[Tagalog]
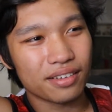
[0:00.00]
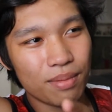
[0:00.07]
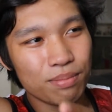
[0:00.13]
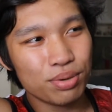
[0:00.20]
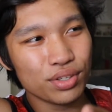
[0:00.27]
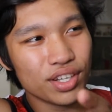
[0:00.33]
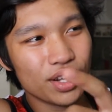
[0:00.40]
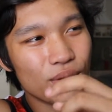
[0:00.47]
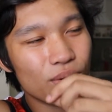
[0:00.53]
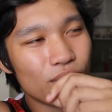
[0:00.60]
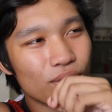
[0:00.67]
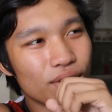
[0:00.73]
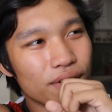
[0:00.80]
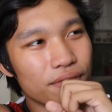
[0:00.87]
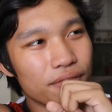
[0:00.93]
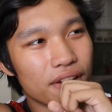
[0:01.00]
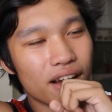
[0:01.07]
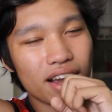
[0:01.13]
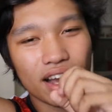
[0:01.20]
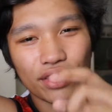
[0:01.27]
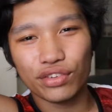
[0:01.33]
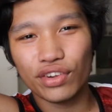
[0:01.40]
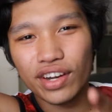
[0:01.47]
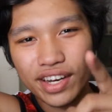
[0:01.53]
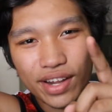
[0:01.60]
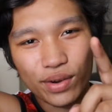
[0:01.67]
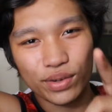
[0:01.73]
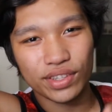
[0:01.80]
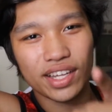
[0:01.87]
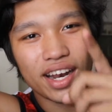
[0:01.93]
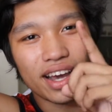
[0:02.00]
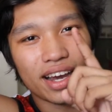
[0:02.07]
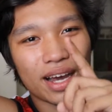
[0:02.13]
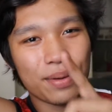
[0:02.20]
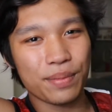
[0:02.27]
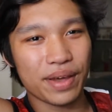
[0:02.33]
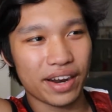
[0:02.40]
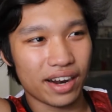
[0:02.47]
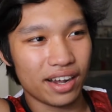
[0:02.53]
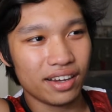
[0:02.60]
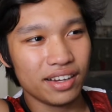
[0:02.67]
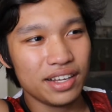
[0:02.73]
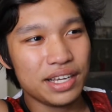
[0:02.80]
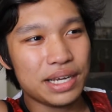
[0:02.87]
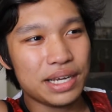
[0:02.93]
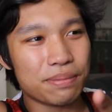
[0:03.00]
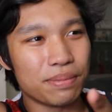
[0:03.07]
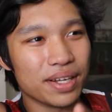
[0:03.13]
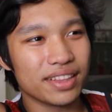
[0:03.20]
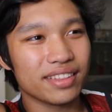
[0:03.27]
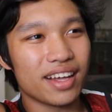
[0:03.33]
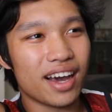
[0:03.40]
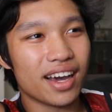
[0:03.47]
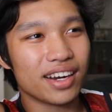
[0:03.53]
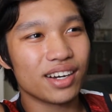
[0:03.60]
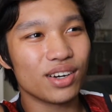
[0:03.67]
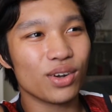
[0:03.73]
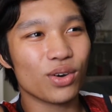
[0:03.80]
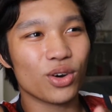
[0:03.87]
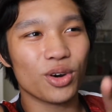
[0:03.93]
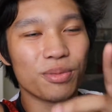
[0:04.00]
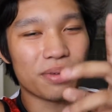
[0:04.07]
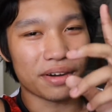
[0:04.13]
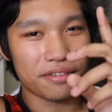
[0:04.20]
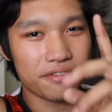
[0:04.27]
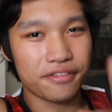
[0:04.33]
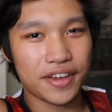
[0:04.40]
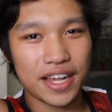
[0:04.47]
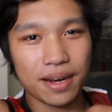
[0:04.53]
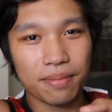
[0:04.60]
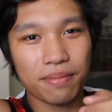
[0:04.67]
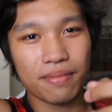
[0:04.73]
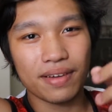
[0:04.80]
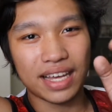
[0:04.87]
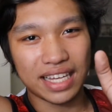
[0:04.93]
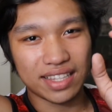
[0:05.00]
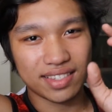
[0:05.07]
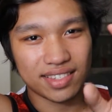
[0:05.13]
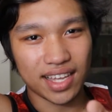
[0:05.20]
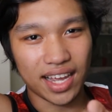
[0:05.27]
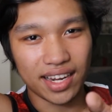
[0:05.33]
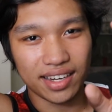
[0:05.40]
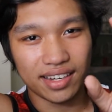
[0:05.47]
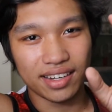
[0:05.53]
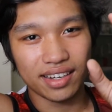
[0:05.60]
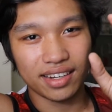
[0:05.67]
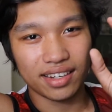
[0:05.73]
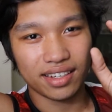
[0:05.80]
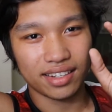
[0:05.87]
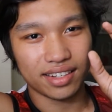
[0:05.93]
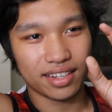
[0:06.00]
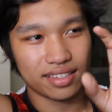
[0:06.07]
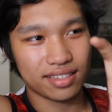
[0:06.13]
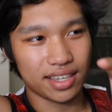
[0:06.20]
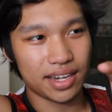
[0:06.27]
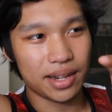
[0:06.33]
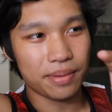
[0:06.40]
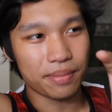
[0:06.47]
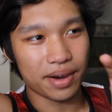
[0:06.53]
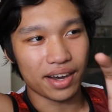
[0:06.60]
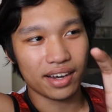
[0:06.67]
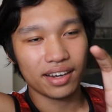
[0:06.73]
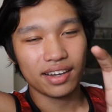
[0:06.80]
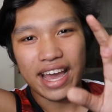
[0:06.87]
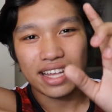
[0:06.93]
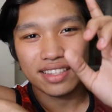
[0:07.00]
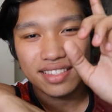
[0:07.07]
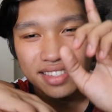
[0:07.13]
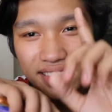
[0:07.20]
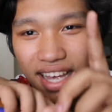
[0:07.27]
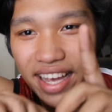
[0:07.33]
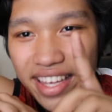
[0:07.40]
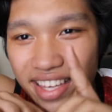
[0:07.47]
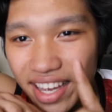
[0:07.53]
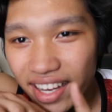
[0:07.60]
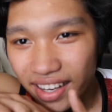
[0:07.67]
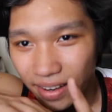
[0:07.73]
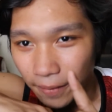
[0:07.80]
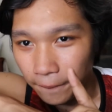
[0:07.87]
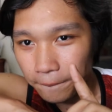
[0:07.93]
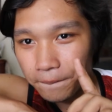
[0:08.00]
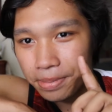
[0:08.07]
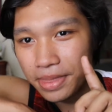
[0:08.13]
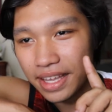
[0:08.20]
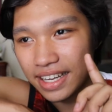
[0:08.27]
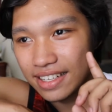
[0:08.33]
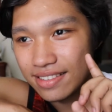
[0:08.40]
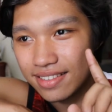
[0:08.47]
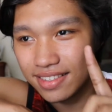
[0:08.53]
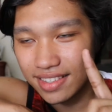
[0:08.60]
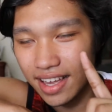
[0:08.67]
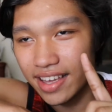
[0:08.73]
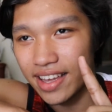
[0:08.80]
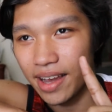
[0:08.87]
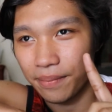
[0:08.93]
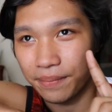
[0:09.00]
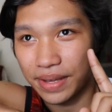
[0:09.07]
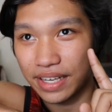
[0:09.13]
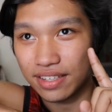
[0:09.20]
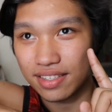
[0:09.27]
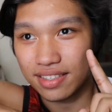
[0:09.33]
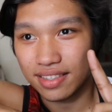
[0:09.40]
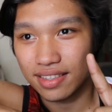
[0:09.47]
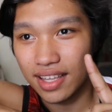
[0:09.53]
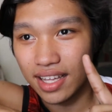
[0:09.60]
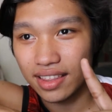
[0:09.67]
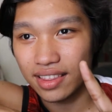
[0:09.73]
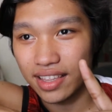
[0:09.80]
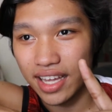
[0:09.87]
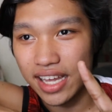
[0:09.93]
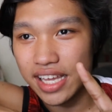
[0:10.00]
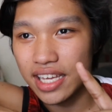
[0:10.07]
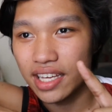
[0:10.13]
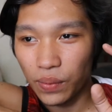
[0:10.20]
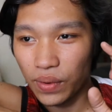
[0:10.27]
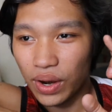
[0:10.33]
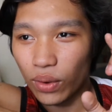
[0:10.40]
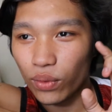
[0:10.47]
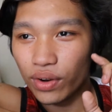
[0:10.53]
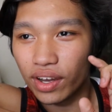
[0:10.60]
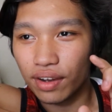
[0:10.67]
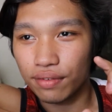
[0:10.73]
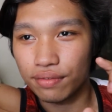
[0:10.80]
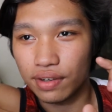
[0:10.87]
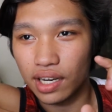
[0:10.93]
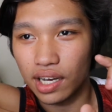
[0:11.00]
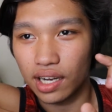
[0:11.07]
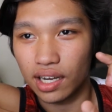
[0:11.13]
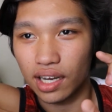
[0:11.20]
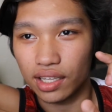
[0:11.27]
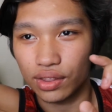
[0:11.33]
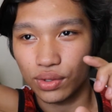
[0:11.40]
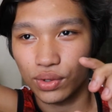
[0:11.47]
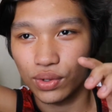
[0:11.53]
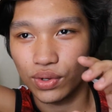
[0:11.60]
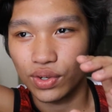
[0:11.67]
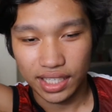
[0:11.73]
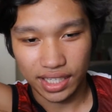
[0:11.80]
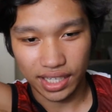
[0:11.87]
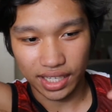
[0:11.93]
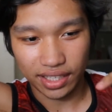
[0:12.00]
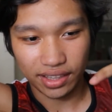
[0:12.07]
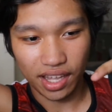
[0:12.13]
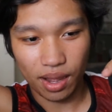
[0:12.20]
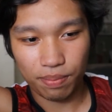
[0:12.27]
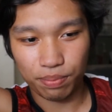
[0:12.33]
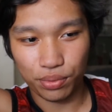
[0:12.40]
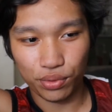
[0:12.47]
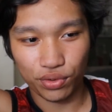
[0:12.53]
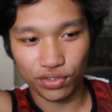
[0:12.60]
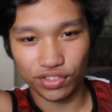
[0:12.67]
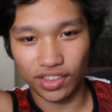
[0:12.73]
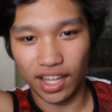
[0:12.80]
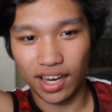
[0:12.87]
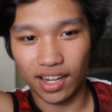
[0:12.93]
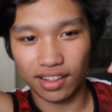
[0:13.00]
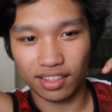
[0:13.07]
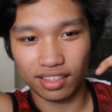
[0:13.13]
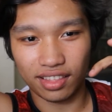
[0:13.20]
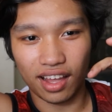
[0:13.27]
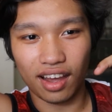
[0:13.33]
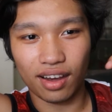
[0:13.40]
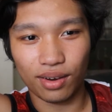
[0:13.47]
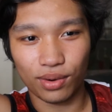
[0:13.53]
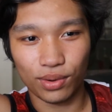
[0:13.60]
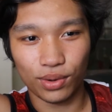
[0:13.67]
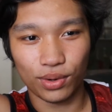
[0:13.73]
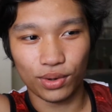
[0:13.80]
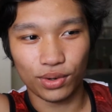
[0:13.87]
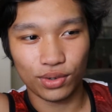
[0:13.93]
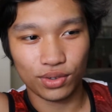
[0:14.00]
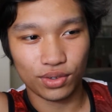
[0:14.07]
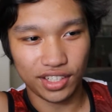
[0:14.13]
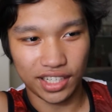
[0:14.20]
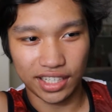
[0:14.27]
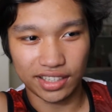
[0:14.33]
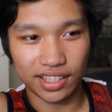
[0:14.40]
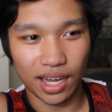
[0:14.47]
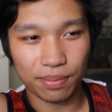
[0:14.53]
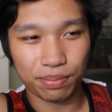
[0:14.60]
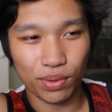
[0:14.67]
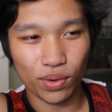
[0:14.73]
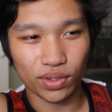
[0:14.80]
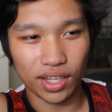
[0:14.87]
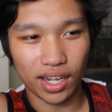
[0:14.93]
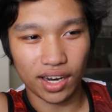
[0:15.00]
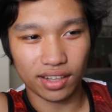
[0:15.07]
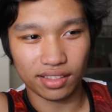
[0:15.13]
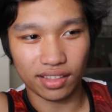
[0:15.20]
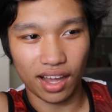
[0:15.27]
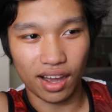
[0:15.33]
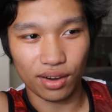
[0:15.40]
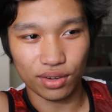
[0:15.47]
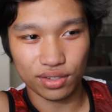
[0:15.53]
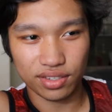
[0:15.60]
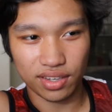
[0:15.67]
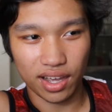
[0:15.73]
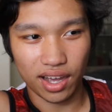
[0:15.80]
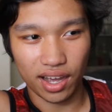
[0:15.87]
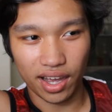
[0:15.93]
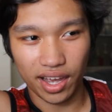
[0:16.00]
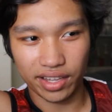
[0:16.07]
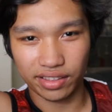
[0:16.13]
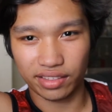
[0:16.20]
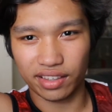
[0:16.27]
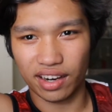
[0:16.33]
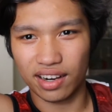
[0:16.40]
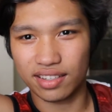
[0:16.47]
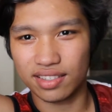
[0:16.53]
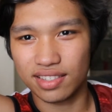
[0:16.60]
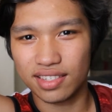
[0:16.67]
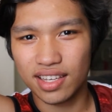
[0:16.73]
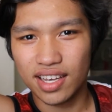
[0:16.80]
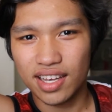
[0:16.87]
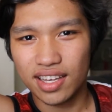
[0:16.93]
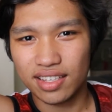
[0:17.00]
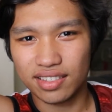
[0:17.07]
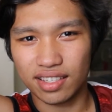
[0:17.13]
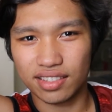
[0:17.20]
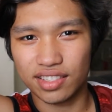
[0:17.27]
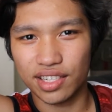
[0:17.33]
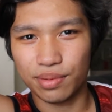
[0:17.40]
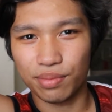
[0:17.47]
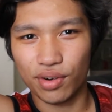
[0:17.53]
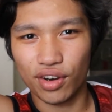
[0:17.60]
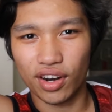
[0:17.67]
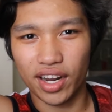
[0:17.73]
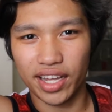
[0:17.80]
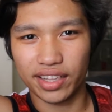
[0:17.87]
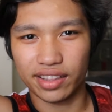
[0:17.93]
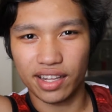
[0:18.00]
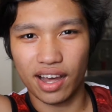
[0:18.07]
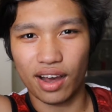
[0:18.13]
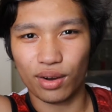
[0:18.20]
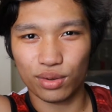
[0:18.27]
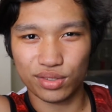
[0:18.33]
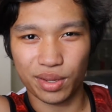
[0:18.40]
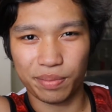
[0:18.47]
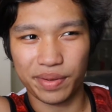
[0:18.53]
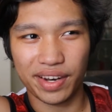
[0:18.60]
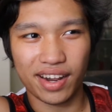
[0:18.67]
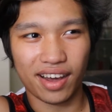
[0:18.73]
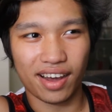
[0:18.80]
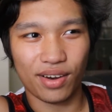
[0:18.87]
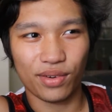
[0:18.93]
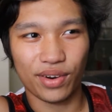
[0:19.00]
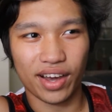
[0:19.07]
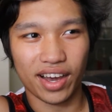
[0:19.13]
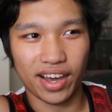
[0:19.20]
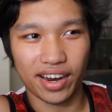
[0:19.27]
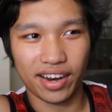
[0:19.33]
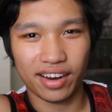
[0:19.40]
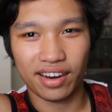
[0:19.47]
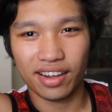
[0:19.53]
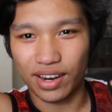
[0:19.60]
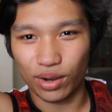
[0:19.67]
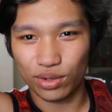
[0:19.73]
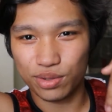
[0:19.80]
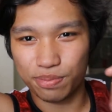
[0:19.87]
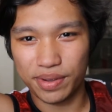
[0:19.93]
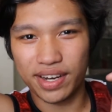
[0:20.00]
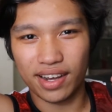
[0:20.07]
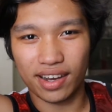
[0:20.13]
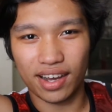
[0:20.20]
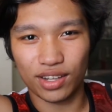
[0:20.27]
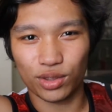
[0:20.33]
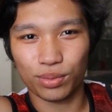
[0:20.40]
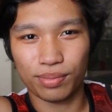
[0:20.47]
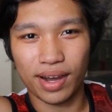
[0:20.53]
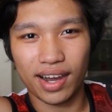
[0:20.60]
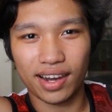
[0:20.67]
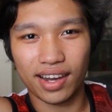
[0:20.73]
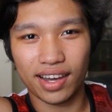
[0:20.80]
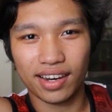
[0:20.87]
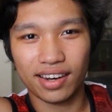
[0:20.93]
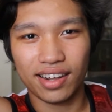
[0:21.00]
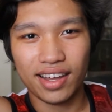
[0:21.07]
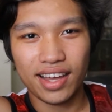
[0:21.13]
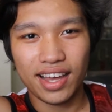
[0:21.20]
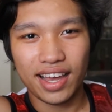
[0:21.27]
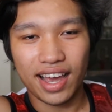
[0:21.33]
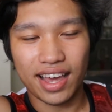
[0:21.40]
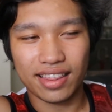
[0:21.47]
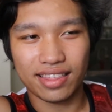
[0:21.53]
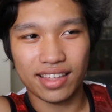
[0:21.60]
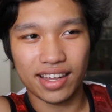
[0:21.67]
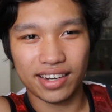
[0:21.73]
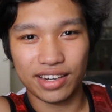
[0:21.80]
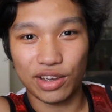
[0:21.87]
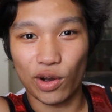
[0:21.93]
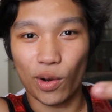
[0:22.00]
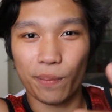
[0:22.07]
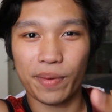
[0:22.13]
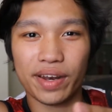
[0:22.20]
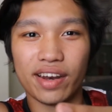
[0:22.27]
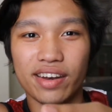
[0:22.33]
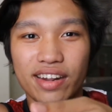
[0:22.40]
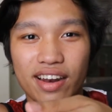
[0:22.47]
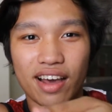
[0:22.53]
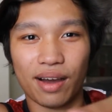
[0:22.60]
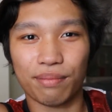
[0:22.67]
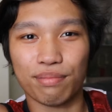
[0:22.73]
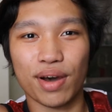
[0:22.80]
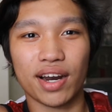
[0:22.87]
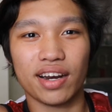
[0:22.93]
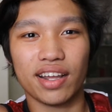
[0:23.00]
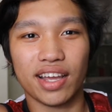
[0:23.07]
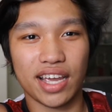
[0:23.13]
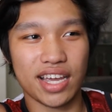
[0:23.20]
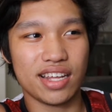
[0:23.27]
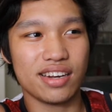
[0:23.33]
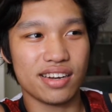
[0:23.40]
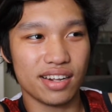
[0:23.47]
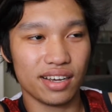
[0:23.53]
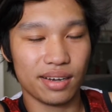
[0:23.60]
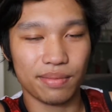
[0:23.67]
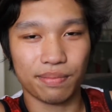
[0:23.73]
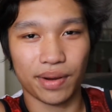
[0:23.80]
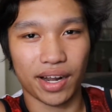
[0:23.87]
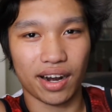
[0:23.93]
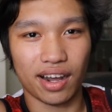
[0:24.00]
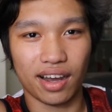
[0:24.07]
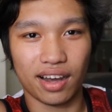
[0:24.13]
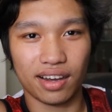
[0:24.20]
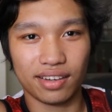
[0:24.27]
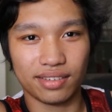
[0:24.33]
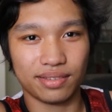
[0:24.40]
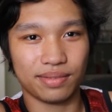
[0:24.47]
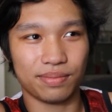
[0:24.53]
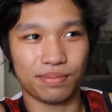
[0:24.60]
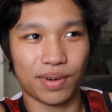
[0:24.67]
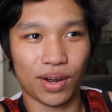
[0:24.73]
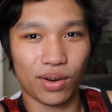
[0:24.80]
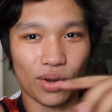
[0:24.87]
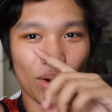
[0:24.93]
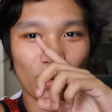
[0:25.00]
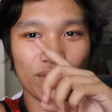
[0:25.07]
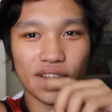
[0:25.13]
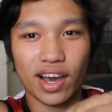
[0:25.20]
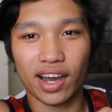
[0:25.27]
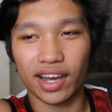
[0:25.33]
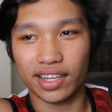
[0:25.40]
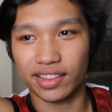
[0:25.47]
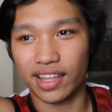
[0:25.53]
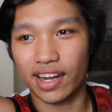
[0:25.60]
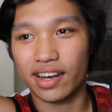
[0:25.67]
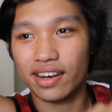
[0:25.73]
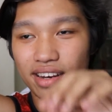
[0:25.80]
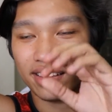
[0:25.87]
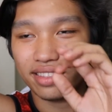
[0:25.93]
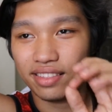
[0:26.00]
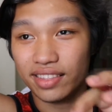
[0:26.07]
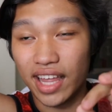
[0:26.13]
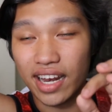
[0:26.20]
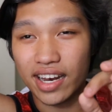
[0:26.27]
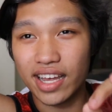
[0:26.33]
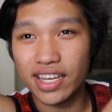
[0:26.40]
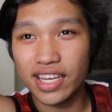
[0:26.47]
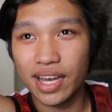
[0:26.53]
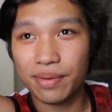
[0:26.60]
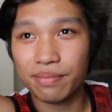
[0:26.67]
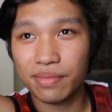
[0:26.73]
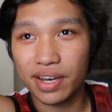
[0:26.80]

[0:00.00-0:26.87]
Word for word: Ambot nga na wala ko nag-vlog. Actually, na ko dala camera but nahadlok ko mag-film inside the cinema and sayang sayang because that day wala ko naka-vlog atong nagtapok tanan tao nagtapok tanan tao sa entrance sa Gmall and na ako sa pinakaunahan na ako sa pinakaatubangan and then gi-open na nila ang barricade para mag-go na kay 10, a.m.